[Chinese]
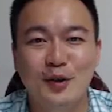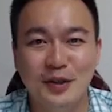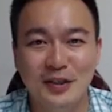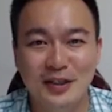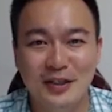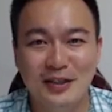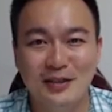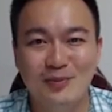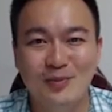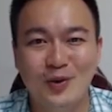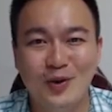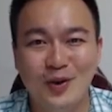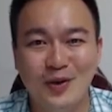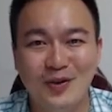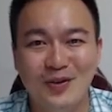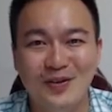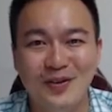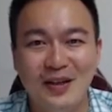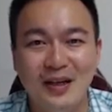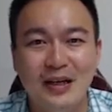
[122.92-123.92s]
期末，
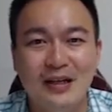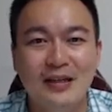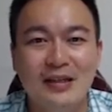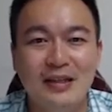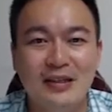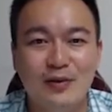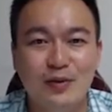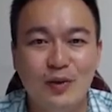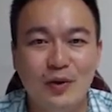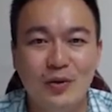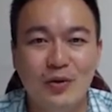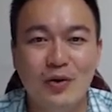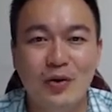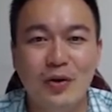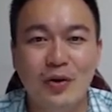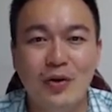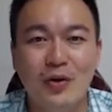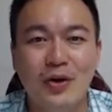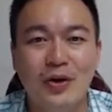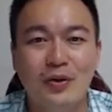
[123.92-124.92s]
你所有
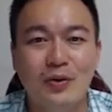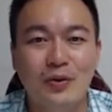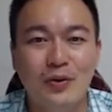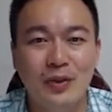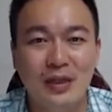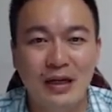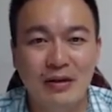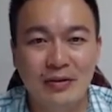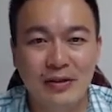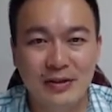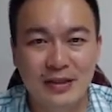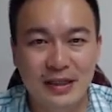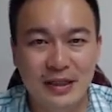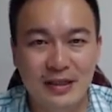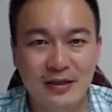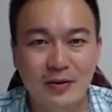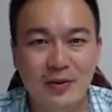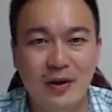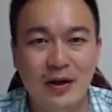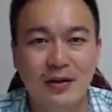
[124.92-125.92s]
会遇到的
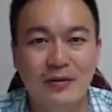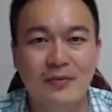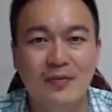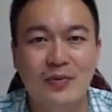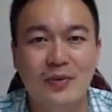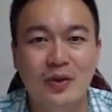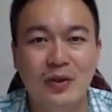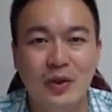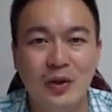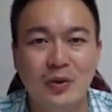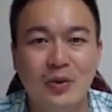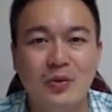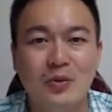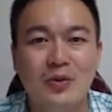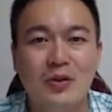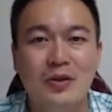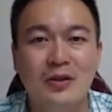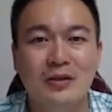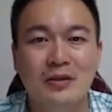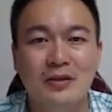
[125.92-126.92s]
情况都
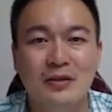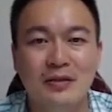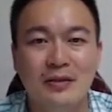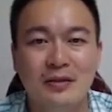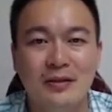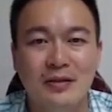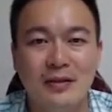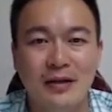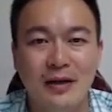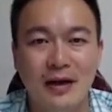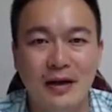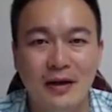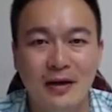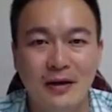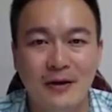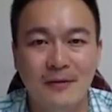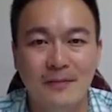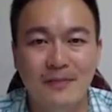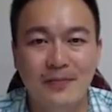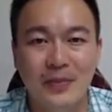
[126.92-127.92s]
是啊
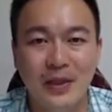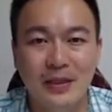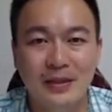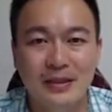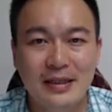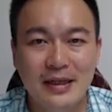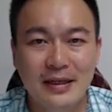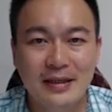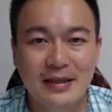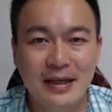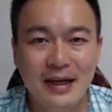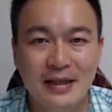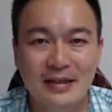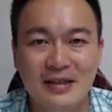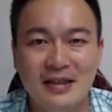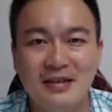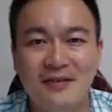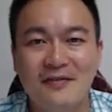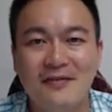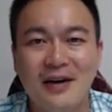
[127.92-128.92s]
在弹
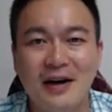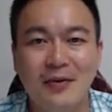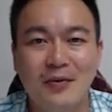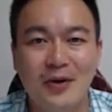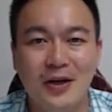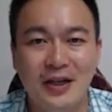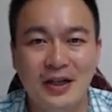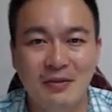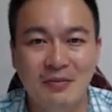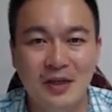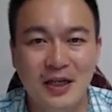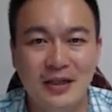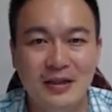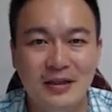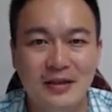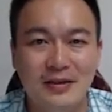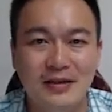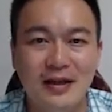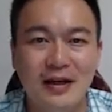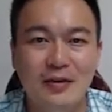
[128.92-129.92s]
性范围里面的。
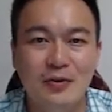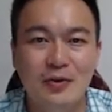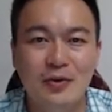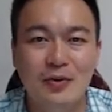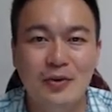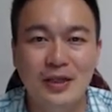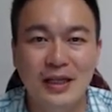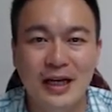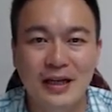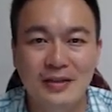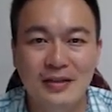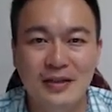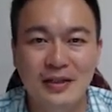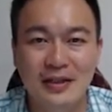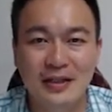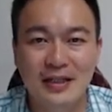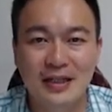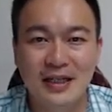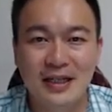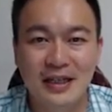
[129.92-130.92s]
那如果它是一个
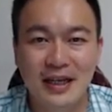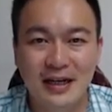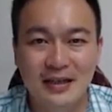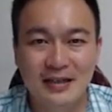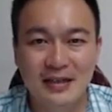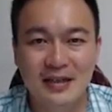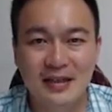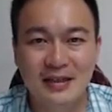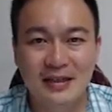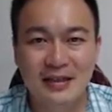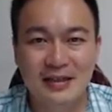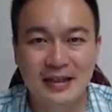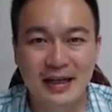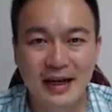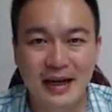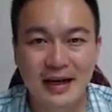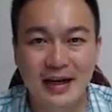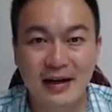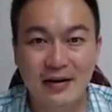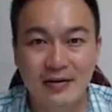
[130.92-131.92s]
线弹性的材
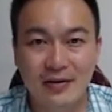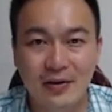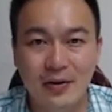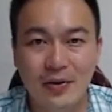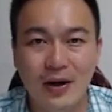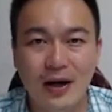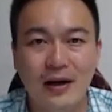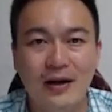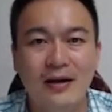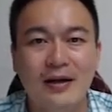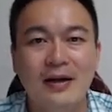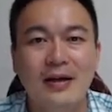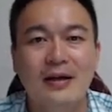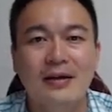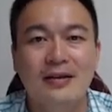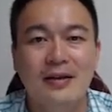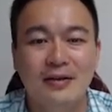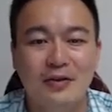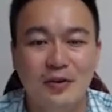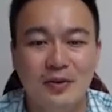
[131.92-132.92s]
料的话，
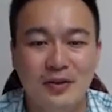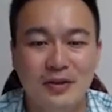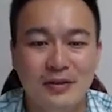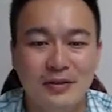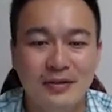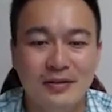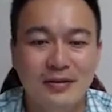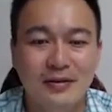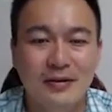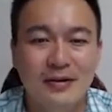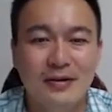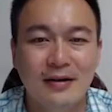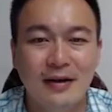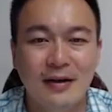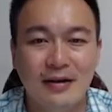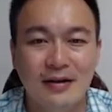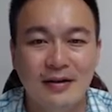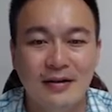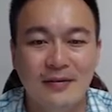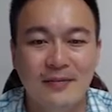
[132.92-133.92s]
那就是
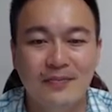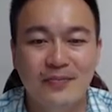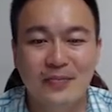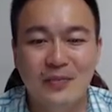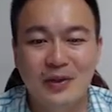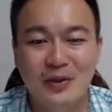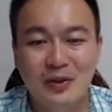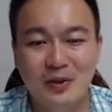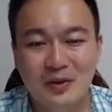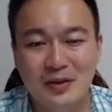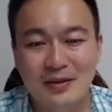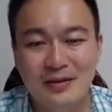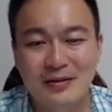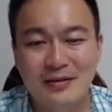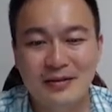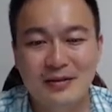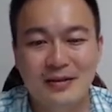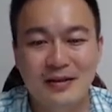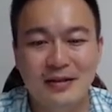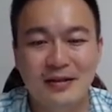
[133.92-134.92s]
呃就是
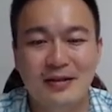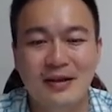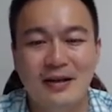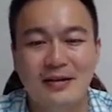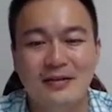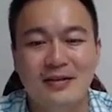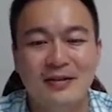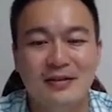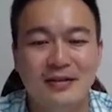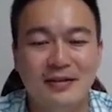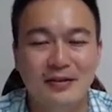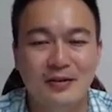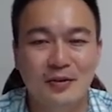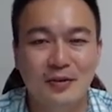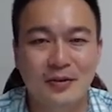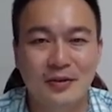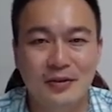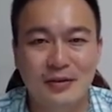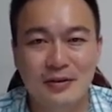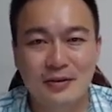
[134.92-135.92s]
这一条式子就
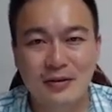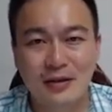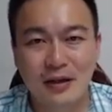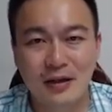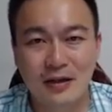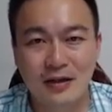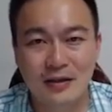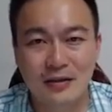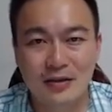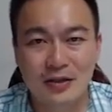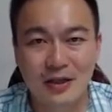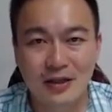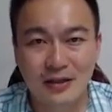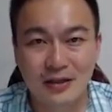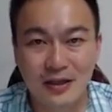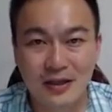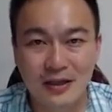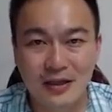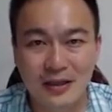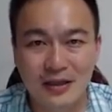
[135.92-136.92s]
是呃成
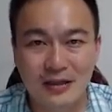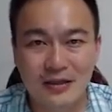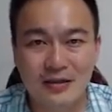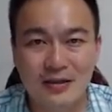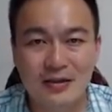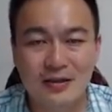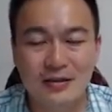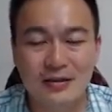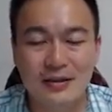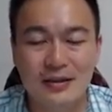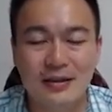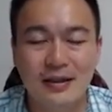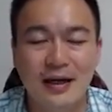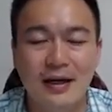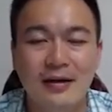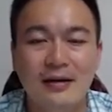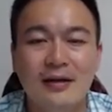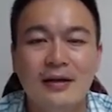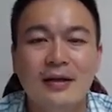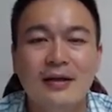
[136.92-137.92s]
立的一个式子。
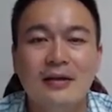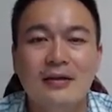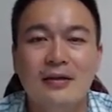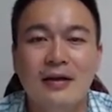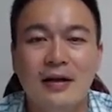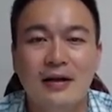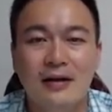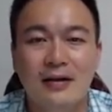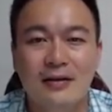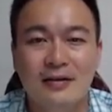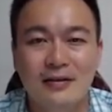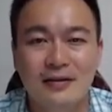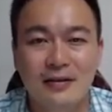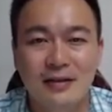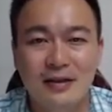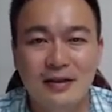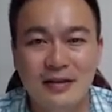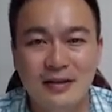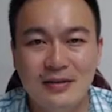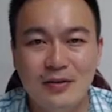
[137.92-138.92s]
那呃
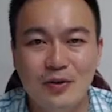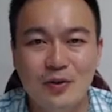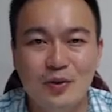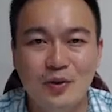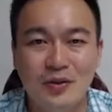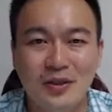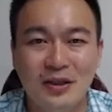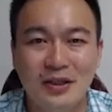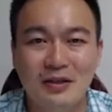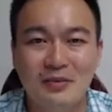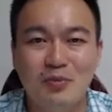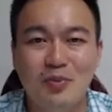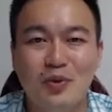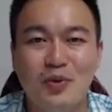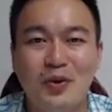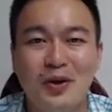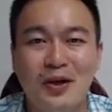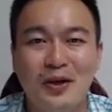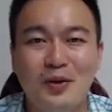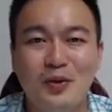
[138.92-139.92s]
意思就是说你不
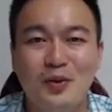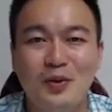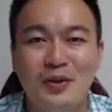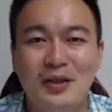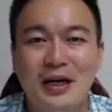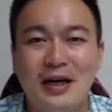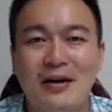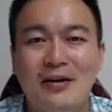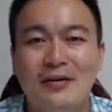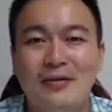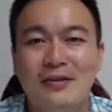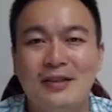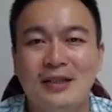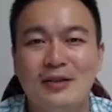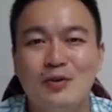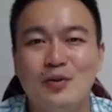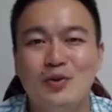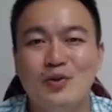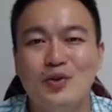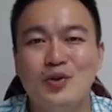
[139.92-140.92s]
会遇到进
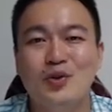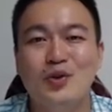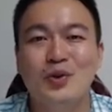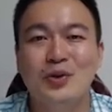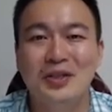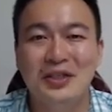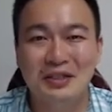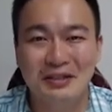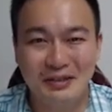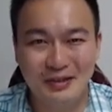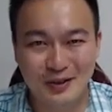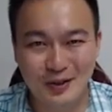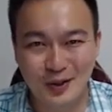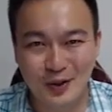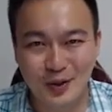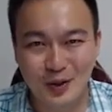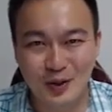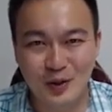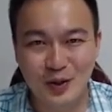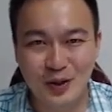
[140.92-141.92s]
入塑性之后
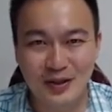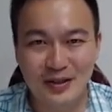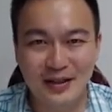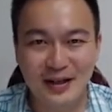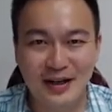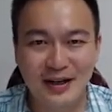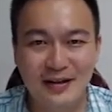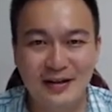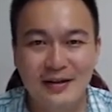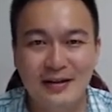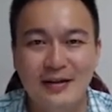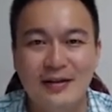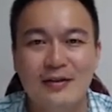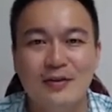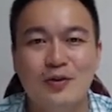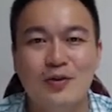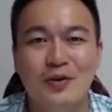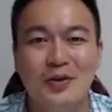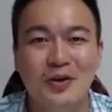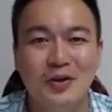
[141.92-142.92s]
的状态，
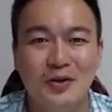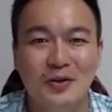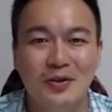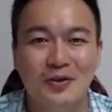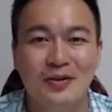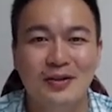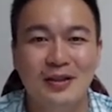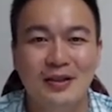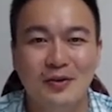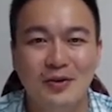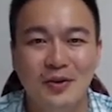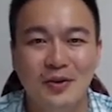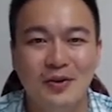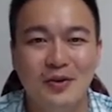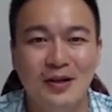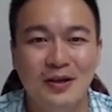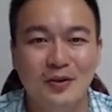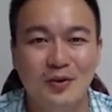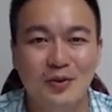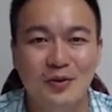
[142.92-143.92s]
所有你会遇
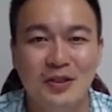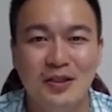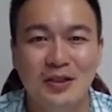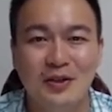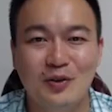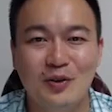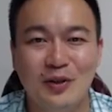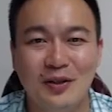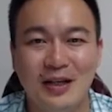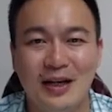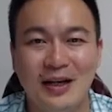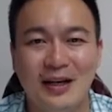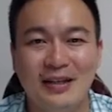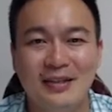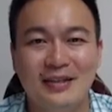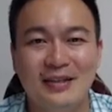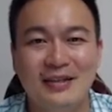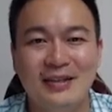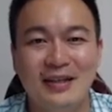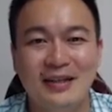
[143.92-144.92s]
到塑性的状态已
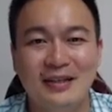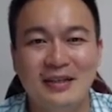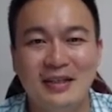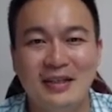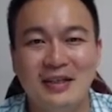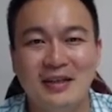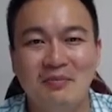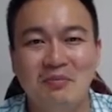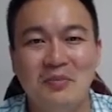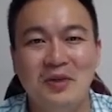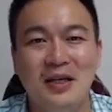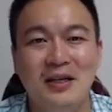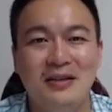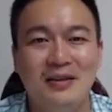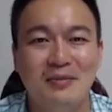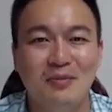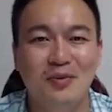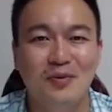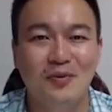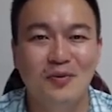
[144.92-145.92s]
经在前面
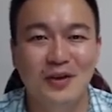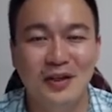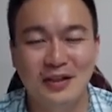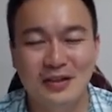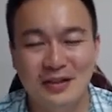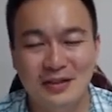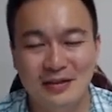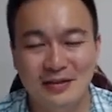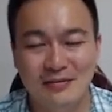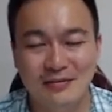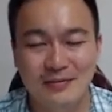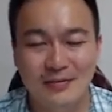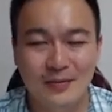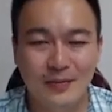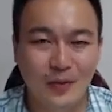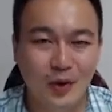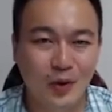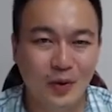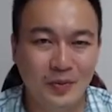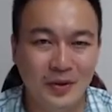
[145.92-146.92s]
的部分已经
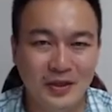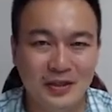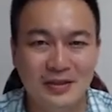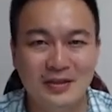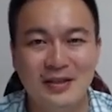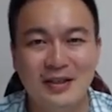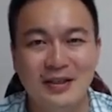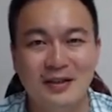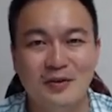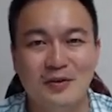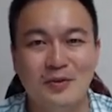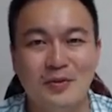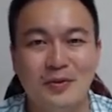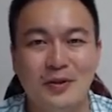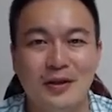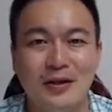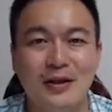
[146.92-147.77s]
我们已经结束了。